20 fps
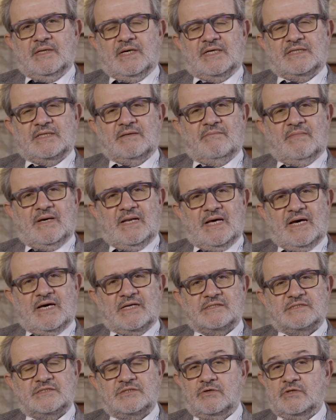ad
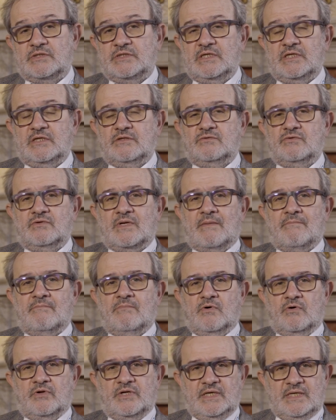ammalarsi o addirittura a
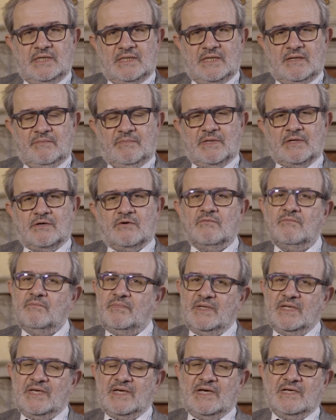morire per
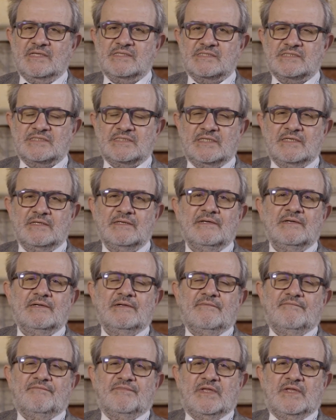complicanze